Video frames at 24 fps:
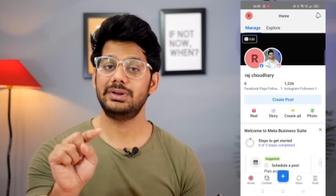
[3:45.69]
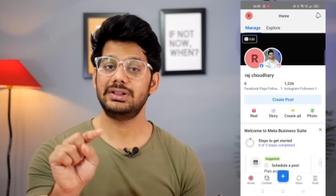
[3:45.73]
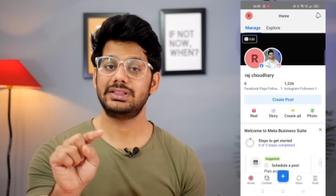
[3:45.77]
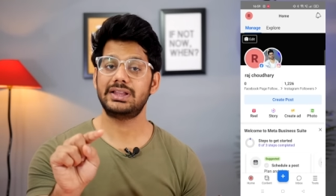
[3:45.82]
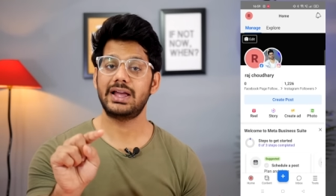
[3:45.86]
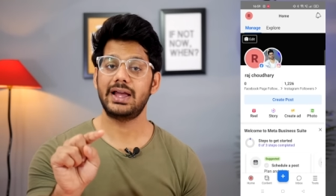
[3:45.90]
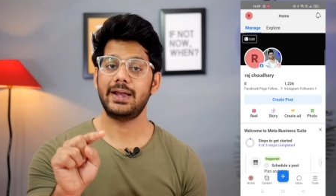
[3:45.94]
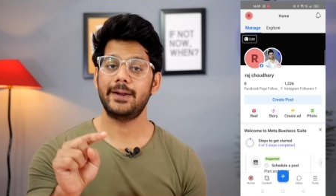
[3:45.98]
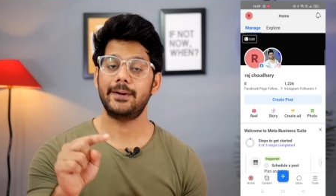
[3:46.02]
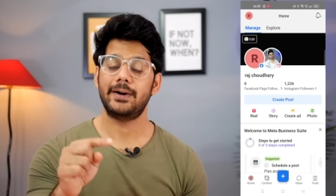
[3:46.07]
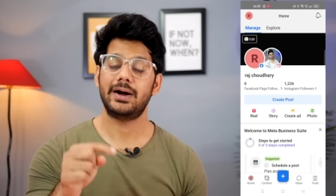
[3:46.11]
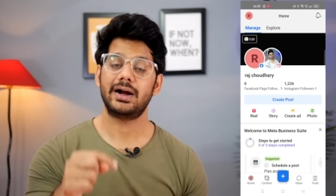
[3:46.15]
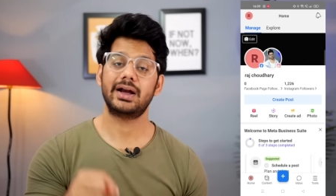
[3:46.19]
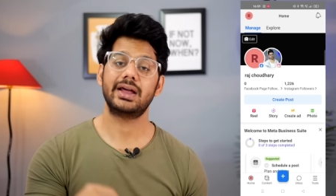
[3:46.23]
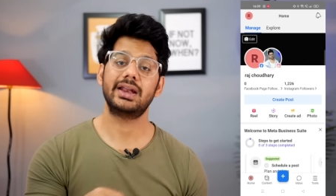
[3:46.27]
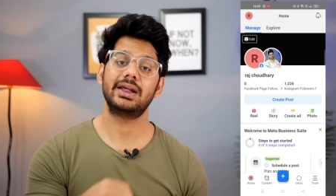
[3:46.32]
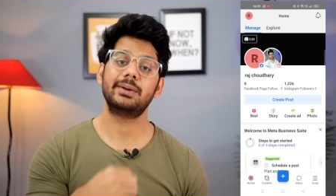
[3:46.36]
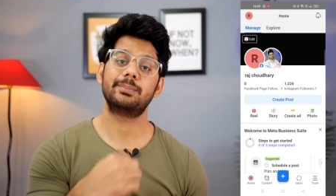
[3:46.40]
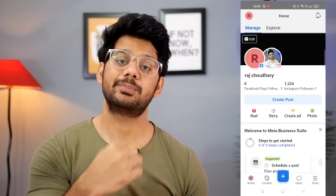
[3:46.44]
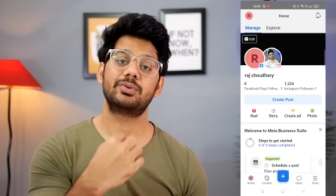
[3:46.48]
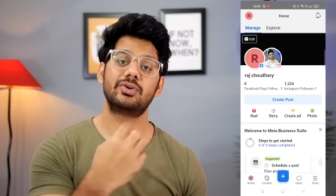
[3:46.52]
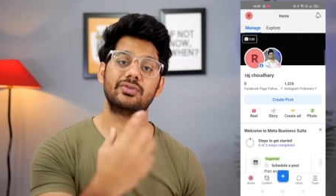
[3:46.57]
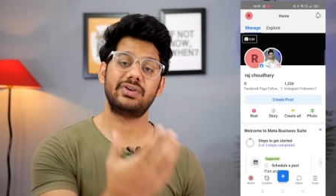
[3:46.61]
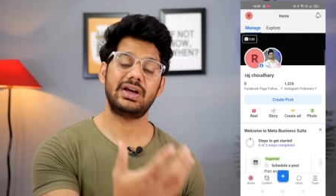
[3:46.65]
मिलता है अगर
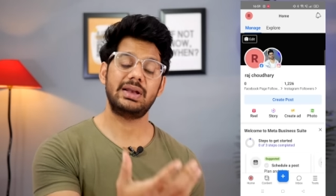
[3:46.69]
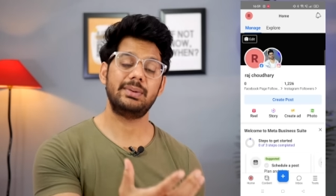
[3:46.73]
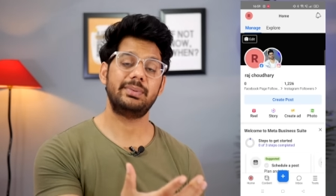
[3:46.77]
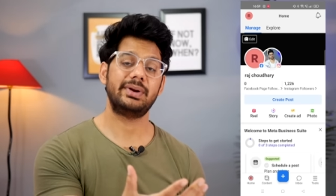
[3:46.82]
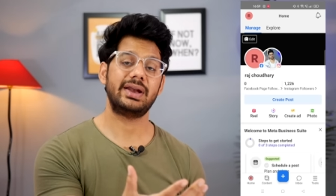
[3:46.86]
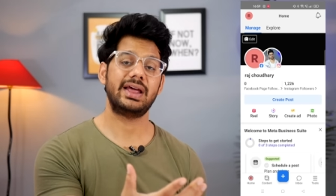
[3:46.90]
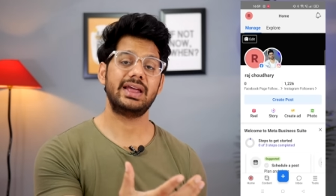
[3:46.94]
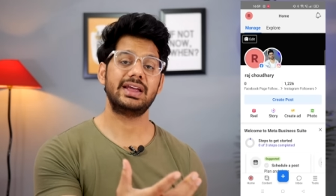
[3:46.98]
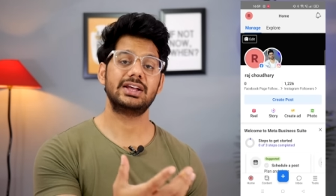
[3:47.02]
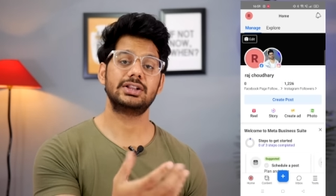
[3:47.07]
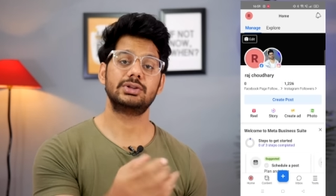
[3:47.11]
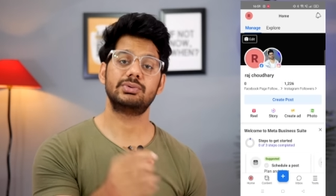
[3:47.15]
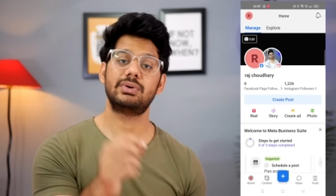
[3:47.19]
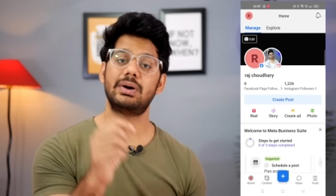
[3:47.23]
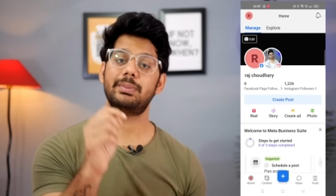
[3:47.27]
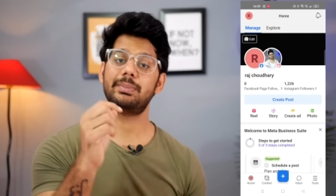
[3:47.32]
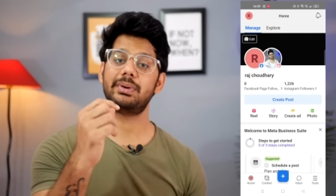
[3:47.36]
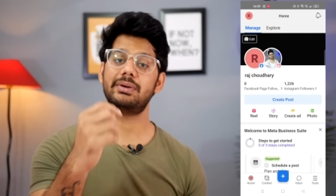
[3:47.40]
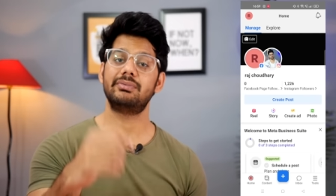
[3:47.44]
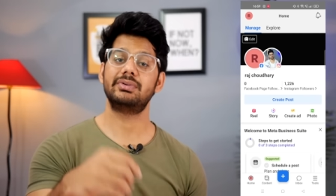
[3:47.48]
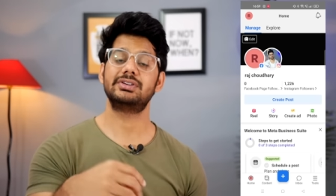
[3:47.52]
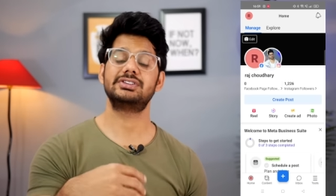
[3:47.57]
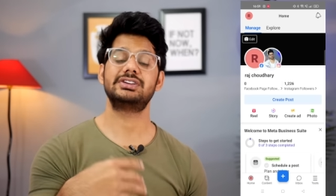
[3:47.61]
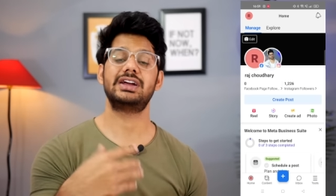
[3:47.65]
एक प्रोफाइल बनाएंगे तो वहाँ
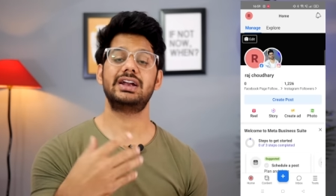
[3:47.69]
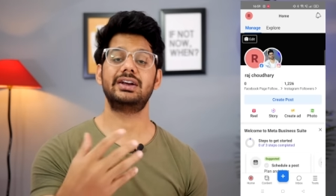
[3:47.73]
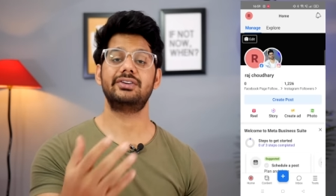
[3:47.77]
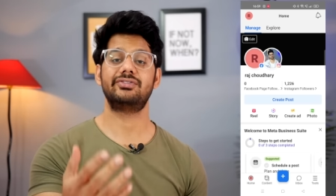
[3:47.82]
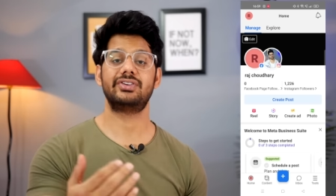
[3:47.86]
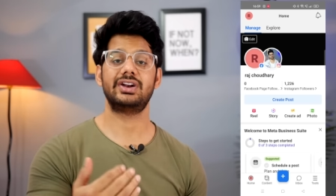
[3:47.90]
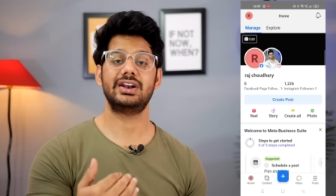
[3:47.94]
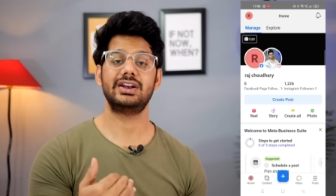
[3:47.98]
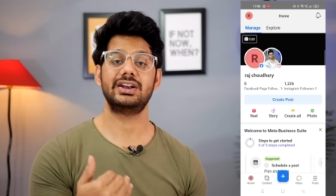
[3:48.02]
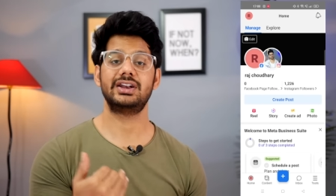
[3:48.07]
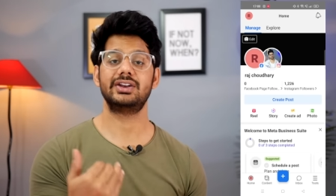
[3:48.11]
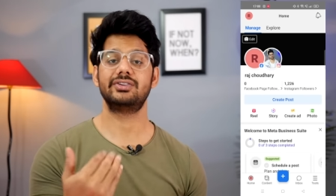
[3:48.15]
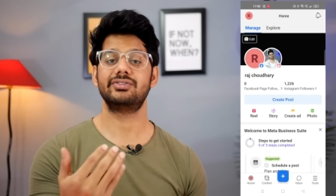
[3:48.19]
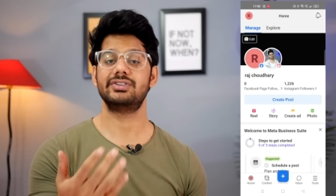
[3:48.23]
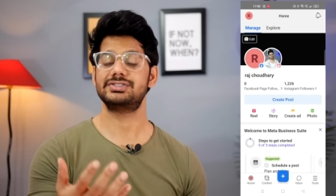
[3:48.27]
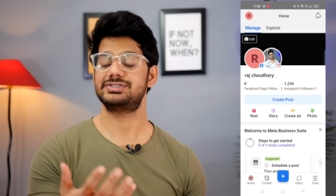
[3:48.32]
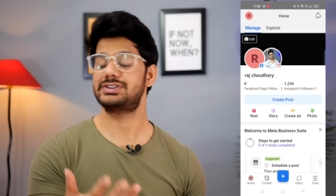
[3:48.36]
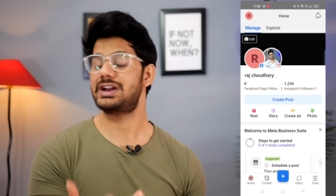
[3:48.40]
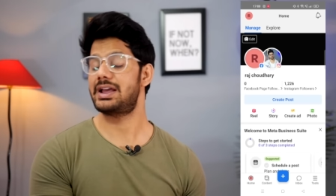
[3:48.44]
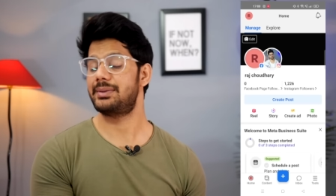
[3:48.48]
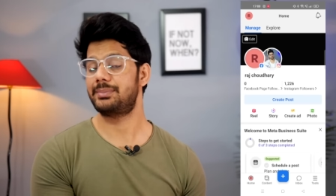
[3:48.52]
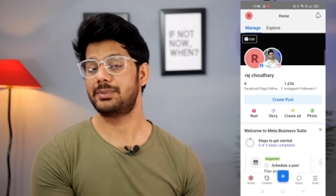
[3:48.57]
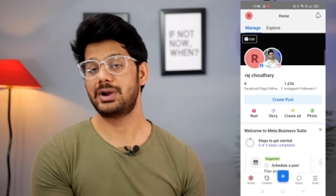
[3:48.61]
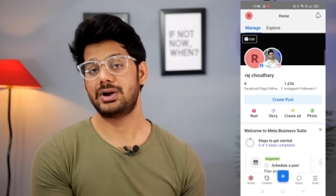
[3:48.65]
पे हमें सेंड फ्रेंड
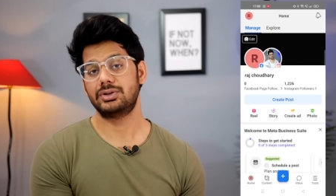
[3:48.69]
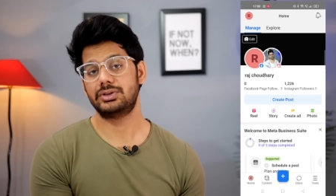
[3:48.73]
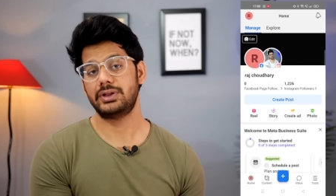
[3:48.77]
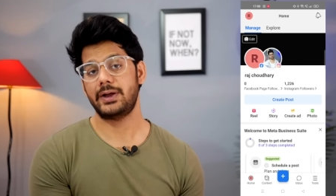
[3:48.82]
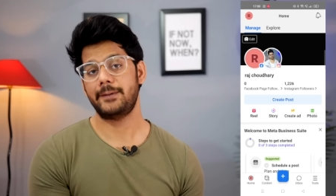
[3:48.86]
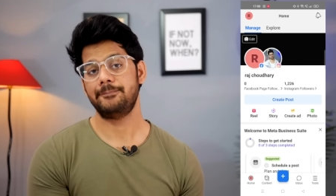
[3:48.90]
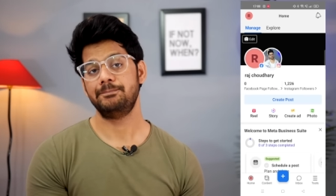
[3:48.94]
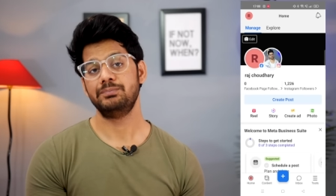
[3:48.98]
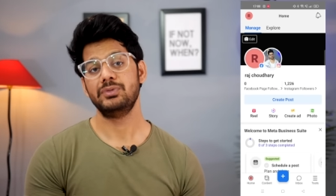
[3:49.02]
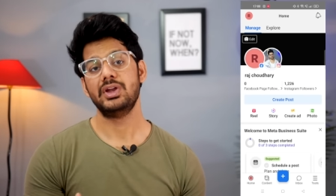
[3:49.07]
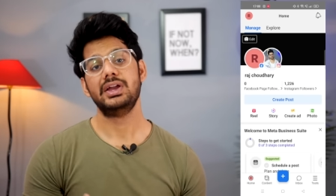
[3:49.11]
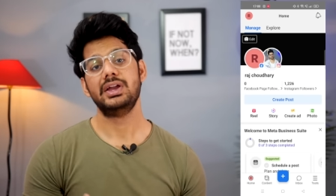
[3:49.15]
रिक्वेस्ट टाइप का होता है